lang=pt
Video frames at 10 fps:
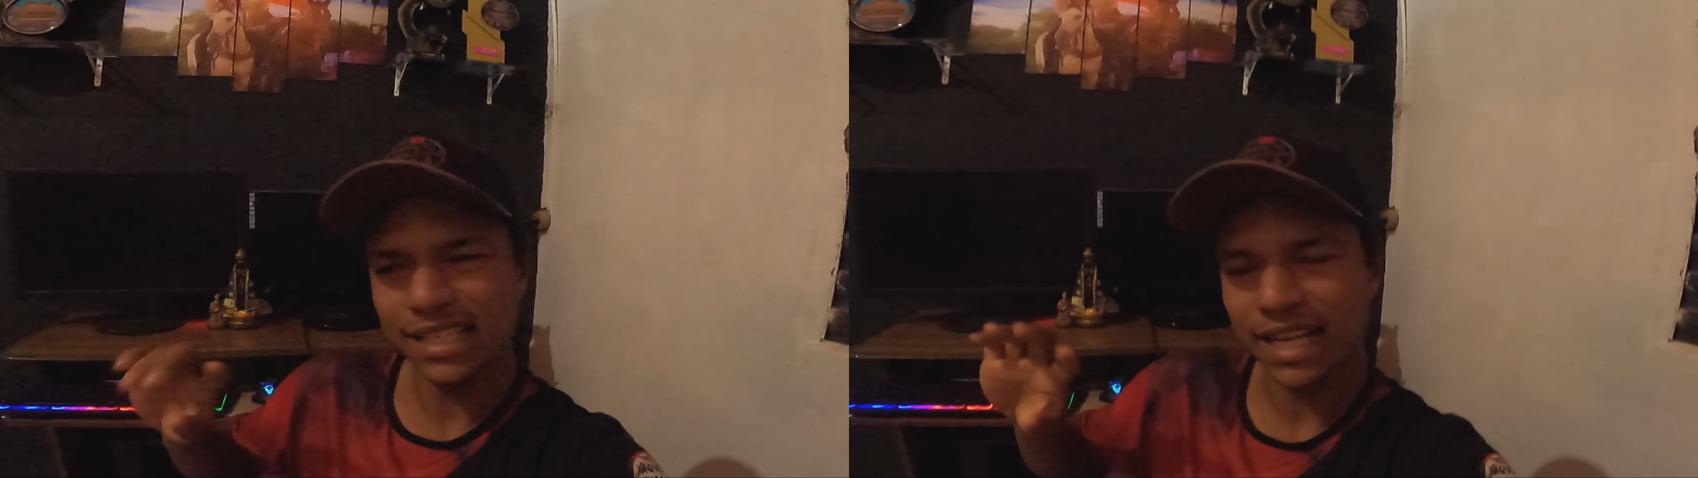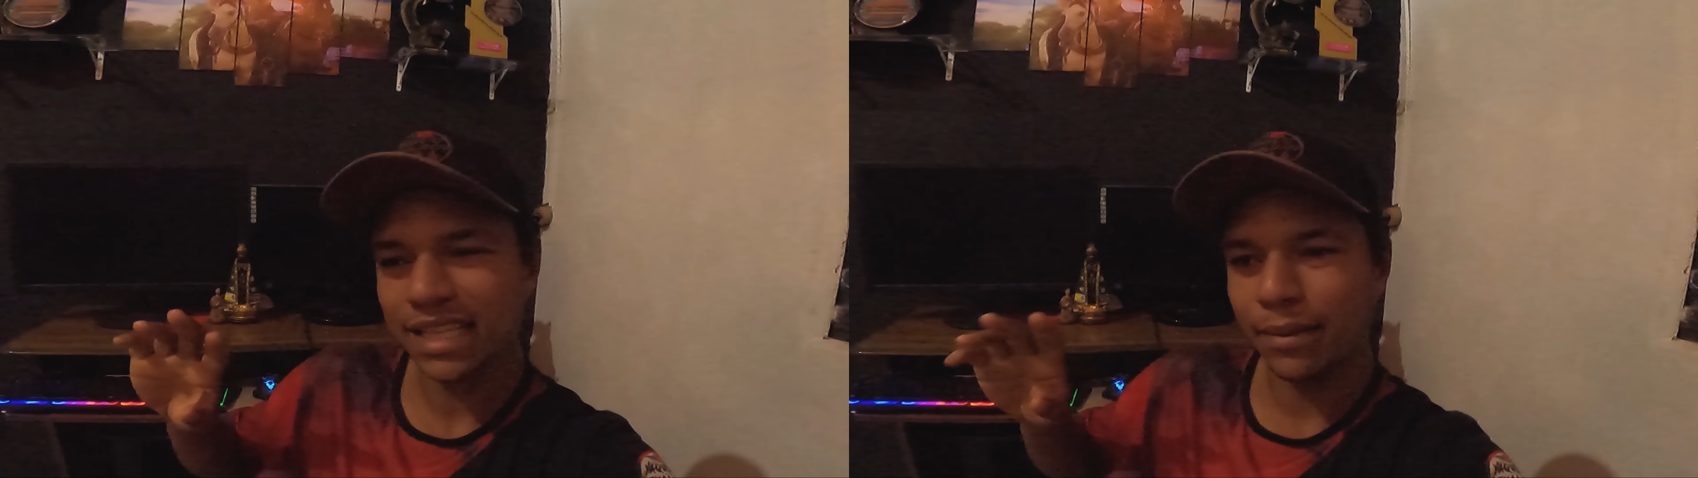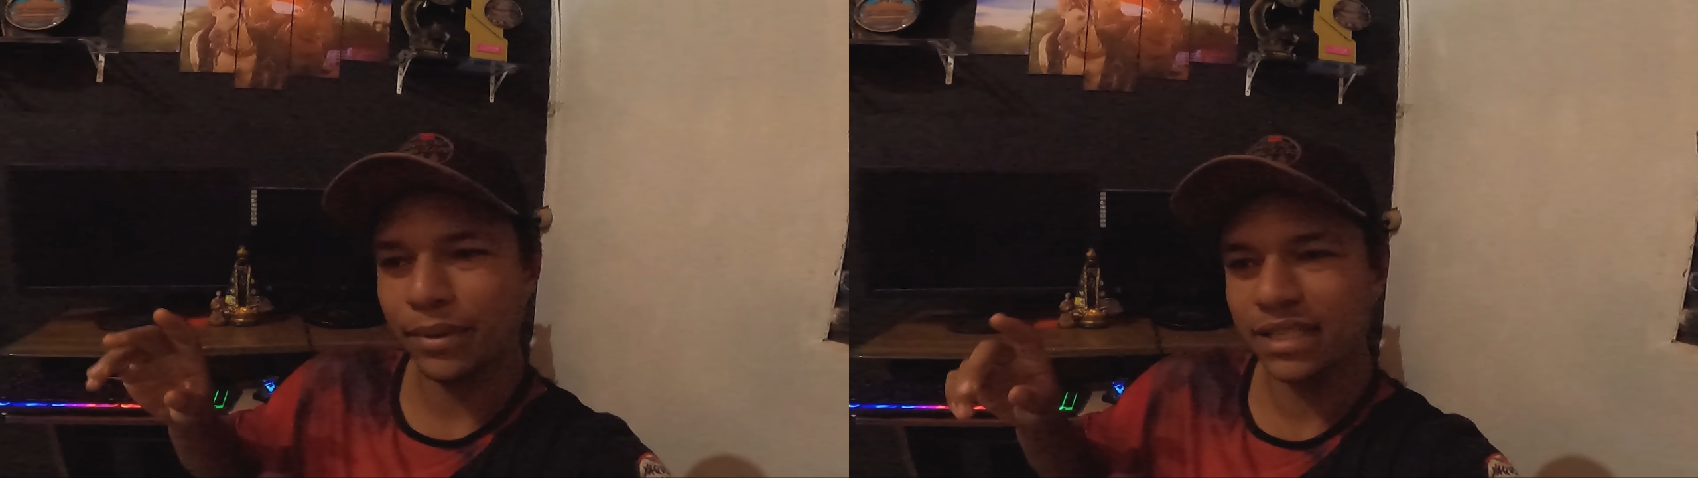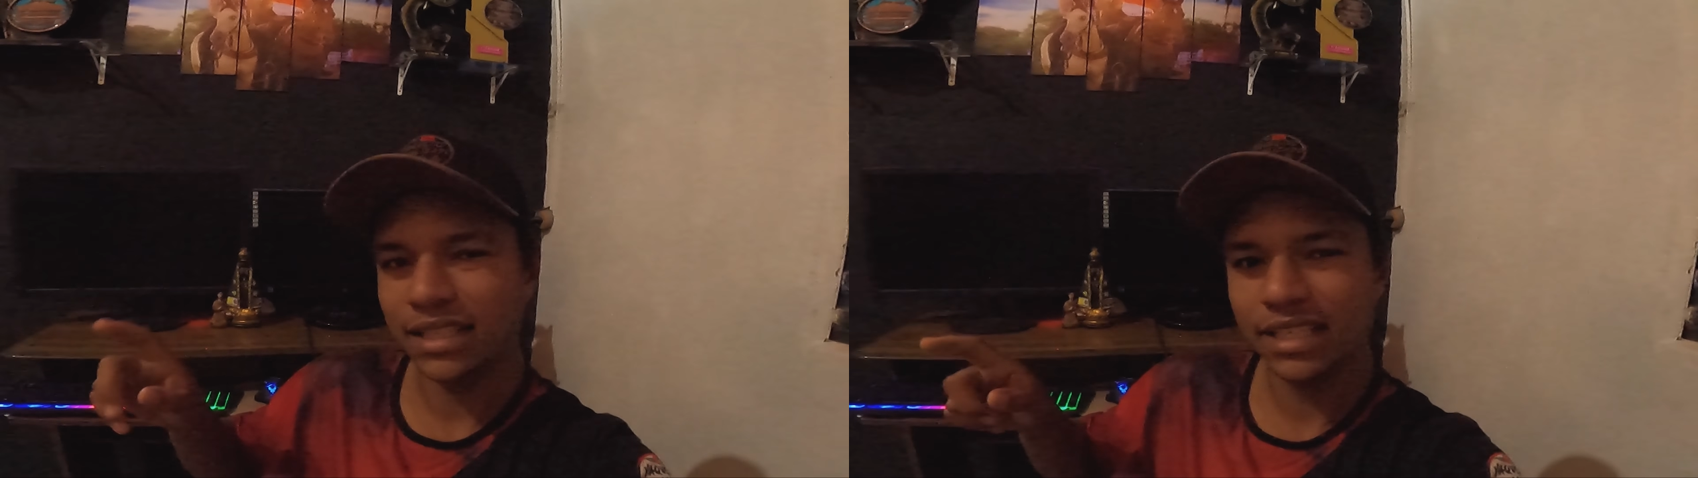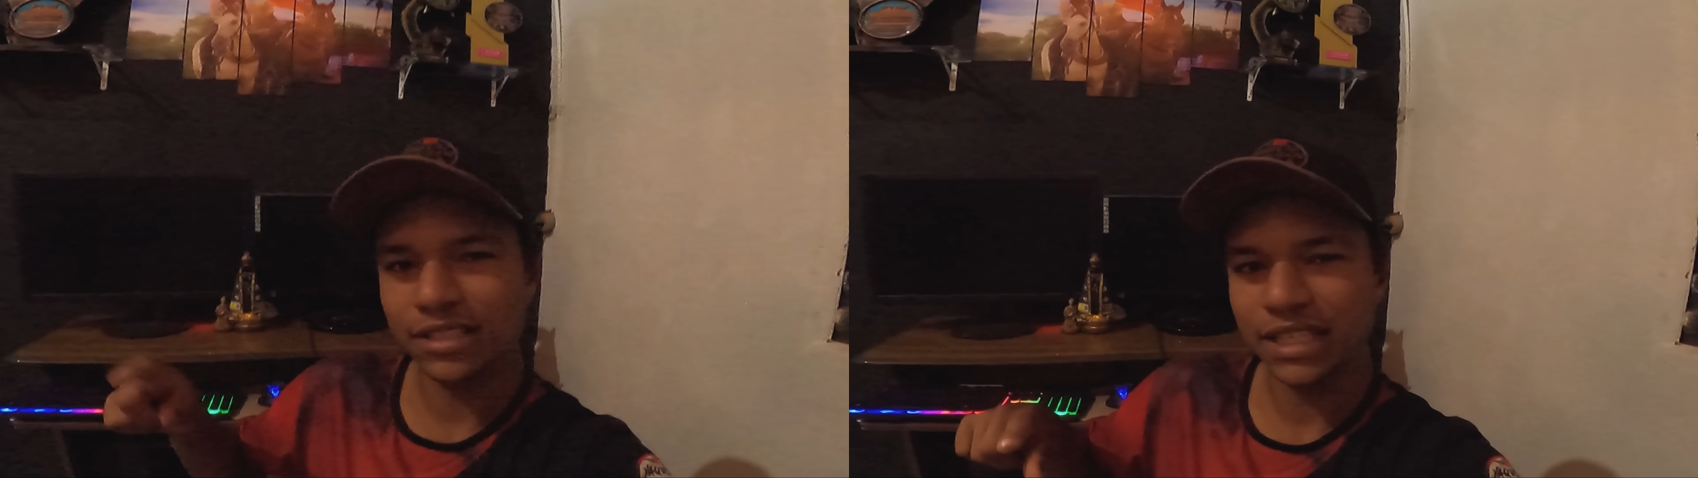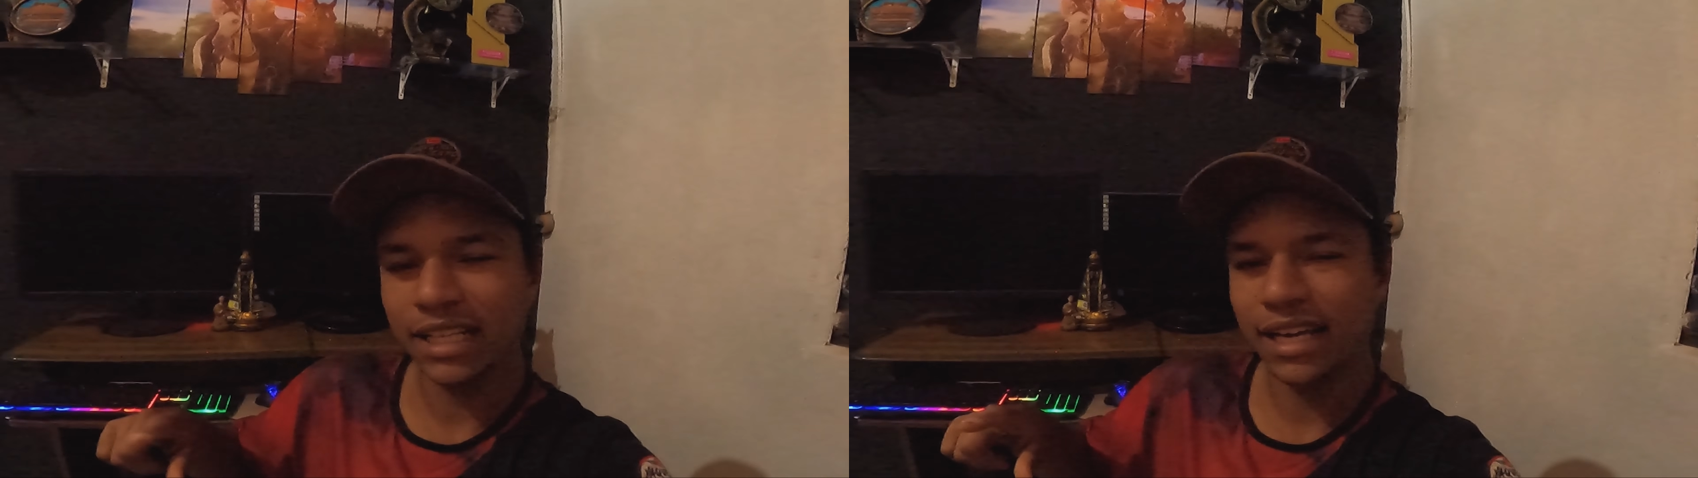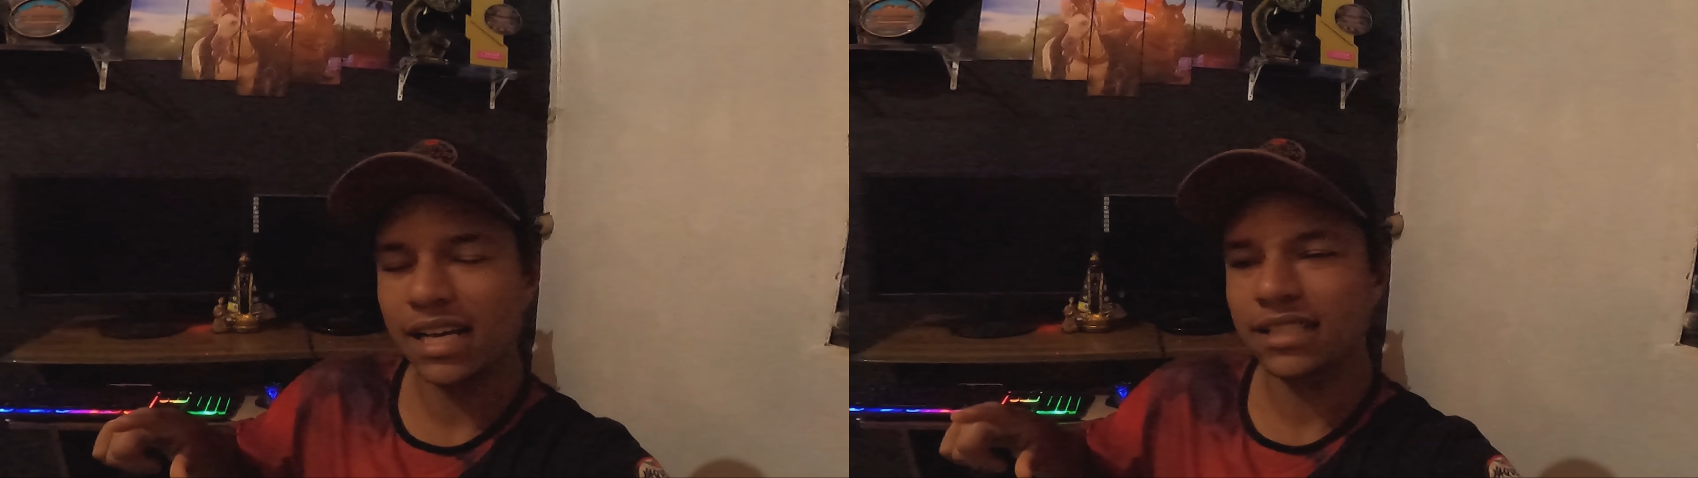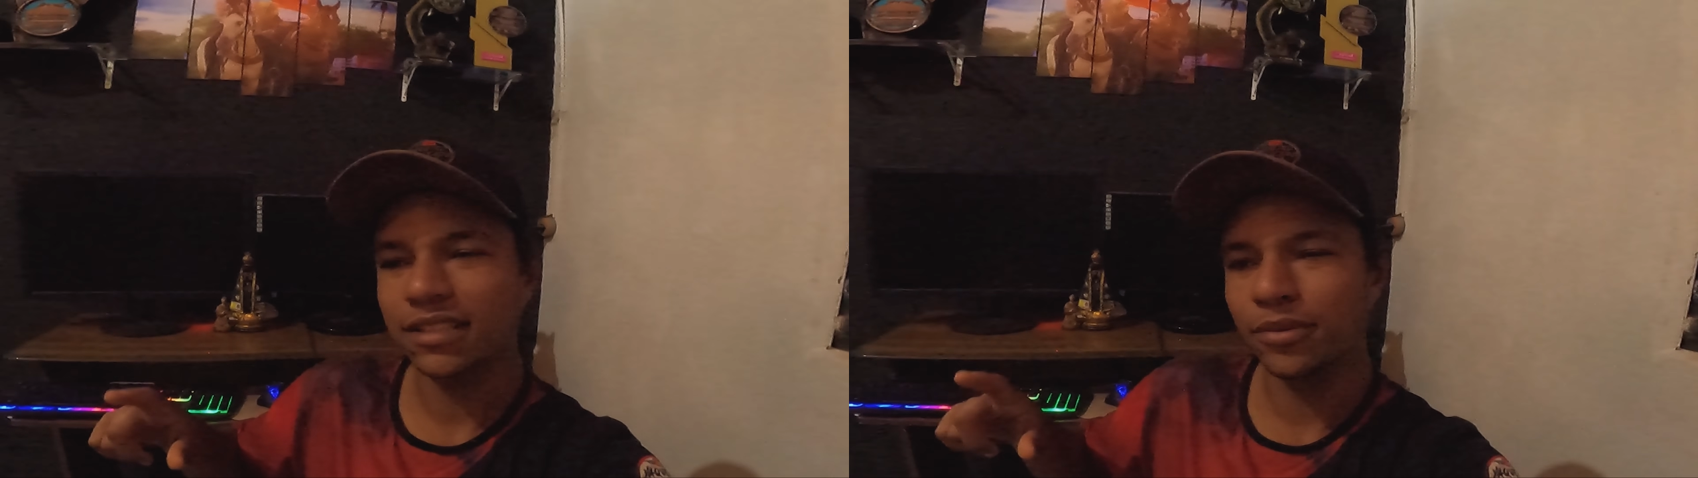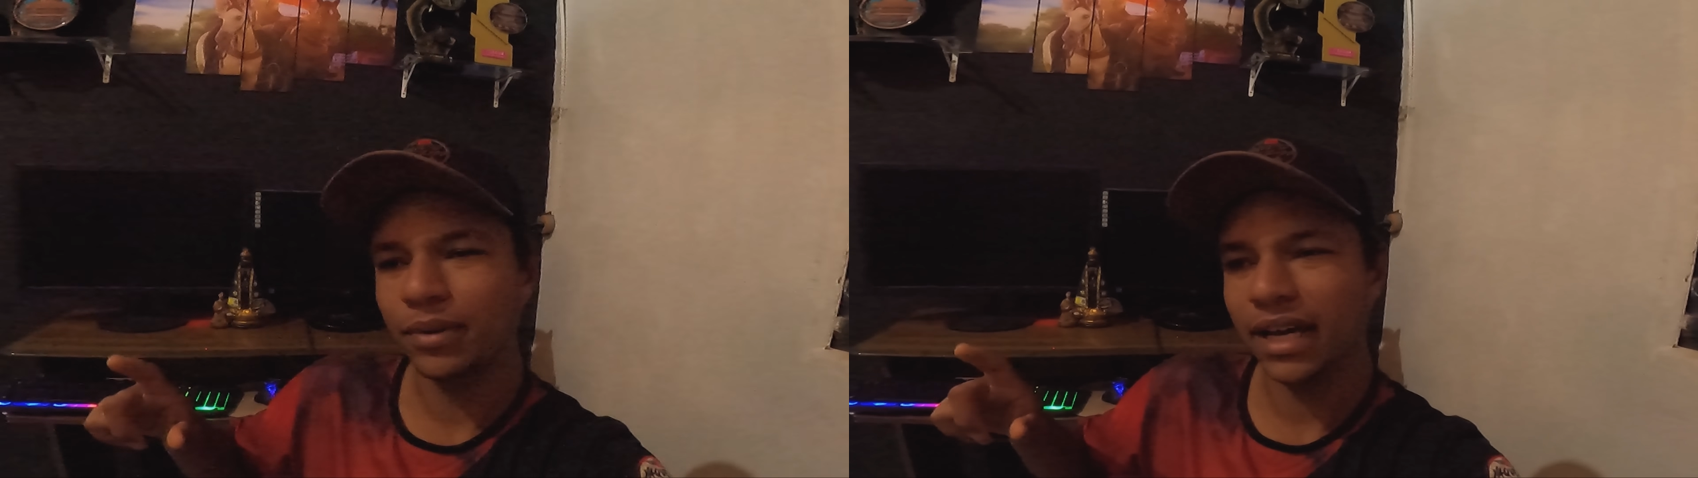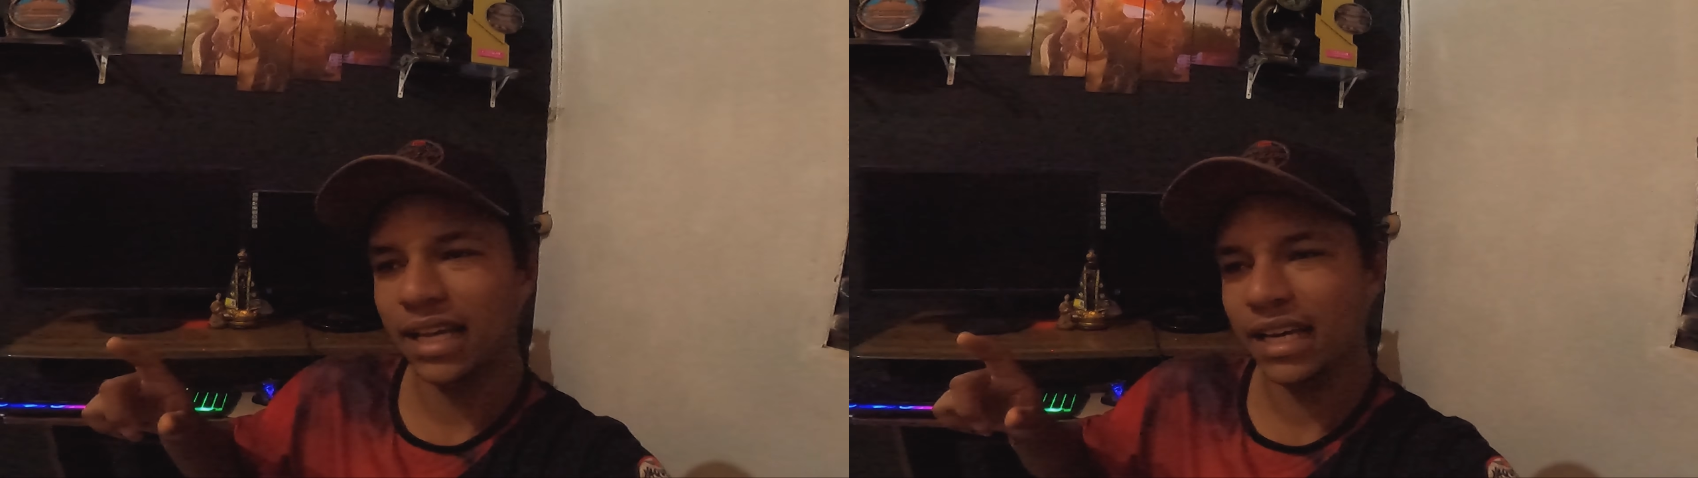Ele já tá preso ali, que eu já dei a ração
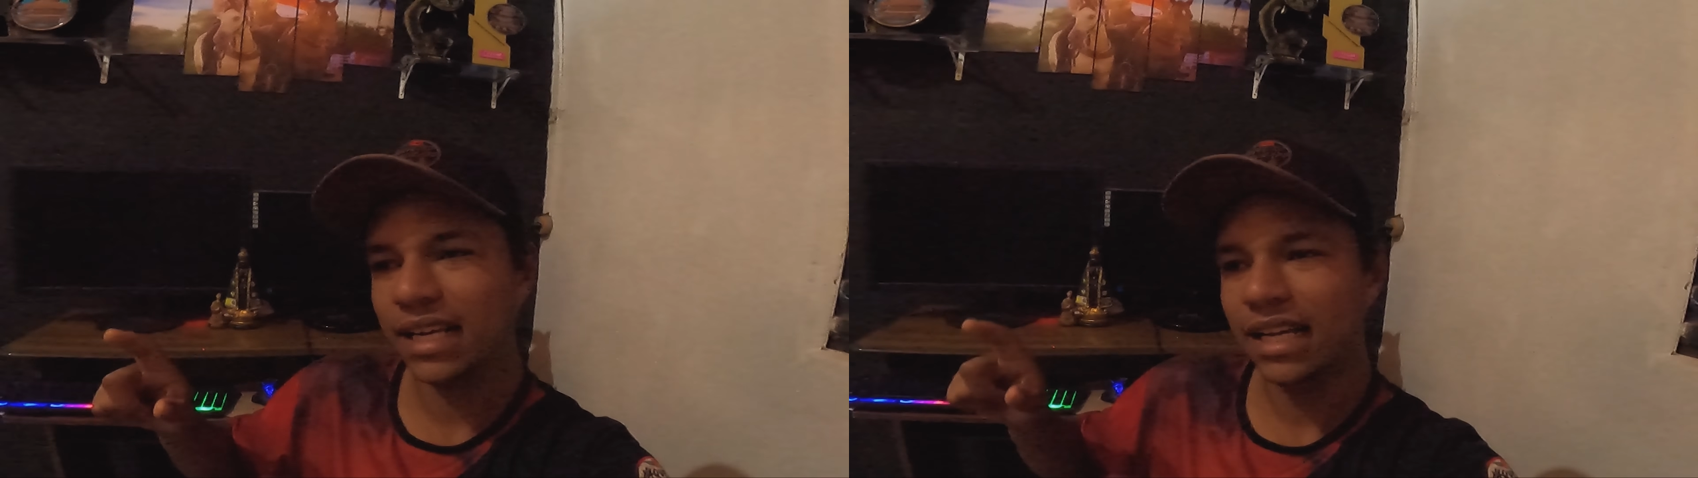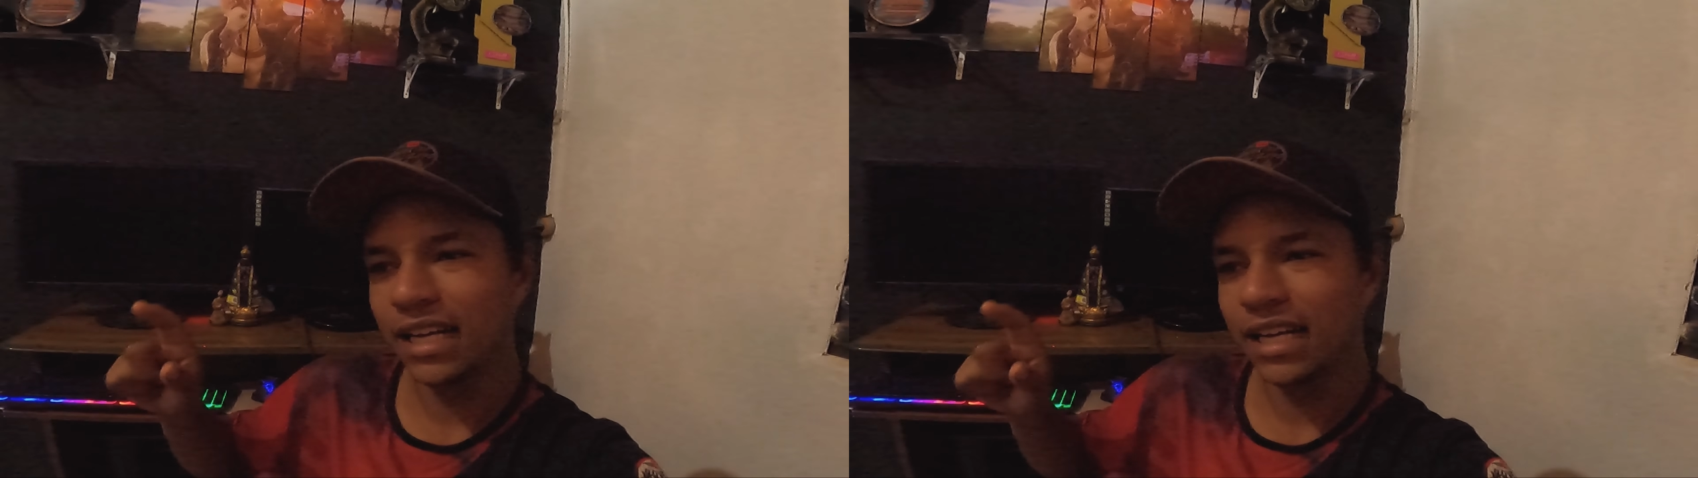pra ele.